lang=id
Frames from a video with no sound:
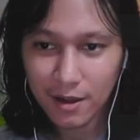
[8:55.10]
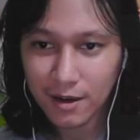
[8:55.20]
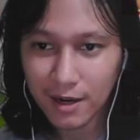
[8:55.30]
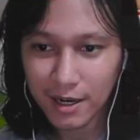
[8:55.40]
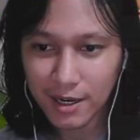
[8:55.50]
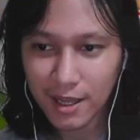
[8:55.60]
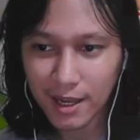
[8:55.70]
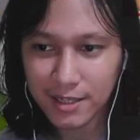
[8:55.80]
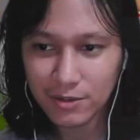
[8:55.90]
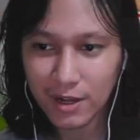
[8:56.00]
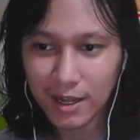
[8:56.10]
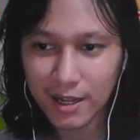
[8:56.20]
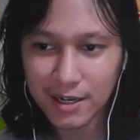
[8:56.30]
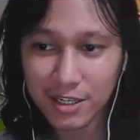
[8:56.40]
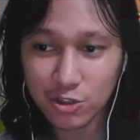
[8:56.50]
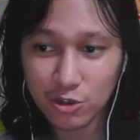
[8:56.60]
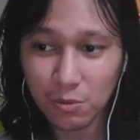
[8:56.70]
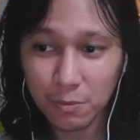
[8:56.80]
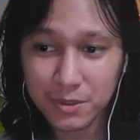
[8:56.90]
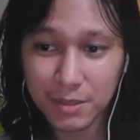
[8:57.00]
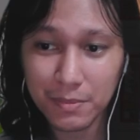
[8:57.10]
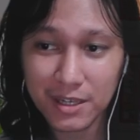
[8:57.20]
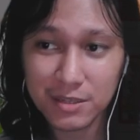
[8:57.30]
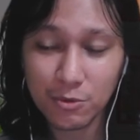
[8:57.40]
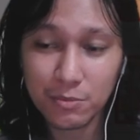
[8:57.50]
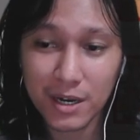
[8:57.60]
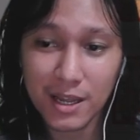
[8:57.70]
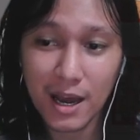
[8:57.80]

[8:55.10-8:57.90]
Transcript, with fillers: dan ini ya guys ya udah restore 20% maksimum dari